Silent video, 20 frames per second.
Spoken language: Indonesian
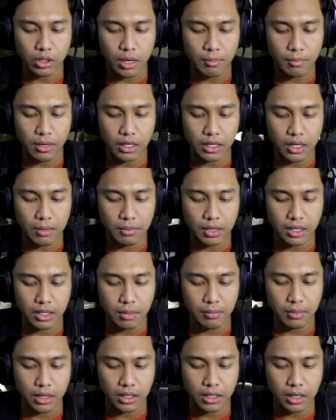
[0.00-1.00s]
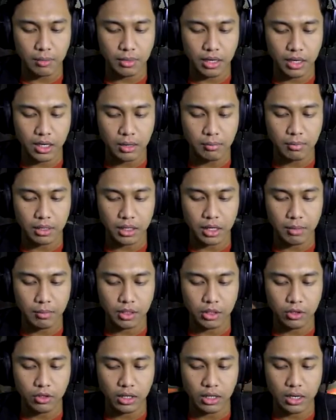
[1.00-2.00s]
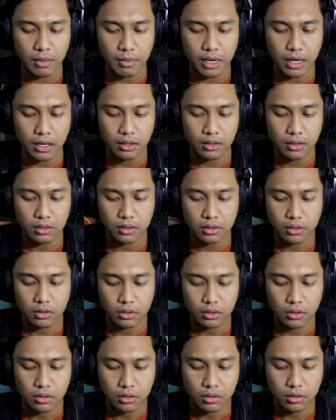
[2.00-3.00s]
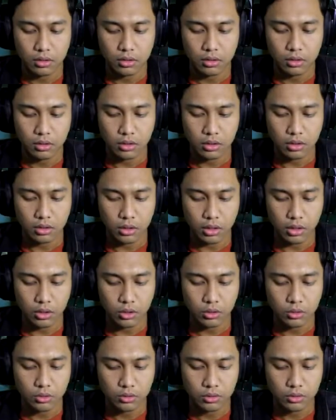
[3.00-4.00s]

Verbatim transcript: eh, nabrak nabrak nabrak nabrak nabrak nabrak nabrak nabrak aduh